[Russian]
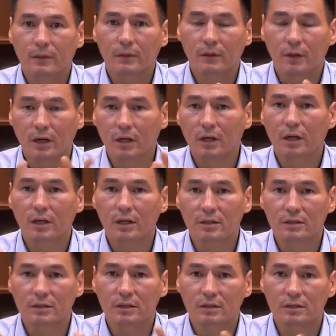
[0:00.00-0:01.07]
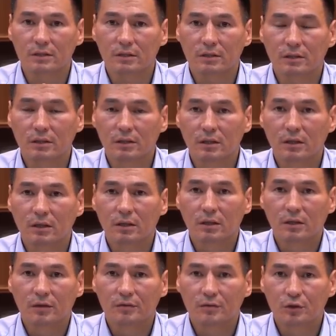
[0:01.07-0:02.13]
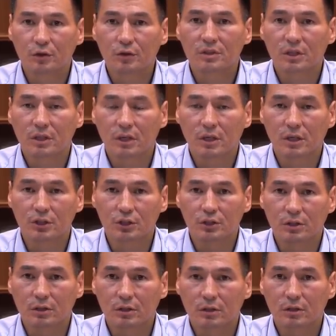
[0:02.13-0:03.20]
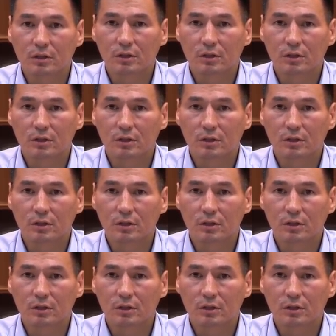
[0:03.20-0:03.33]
дорогие листинцы, все циклично,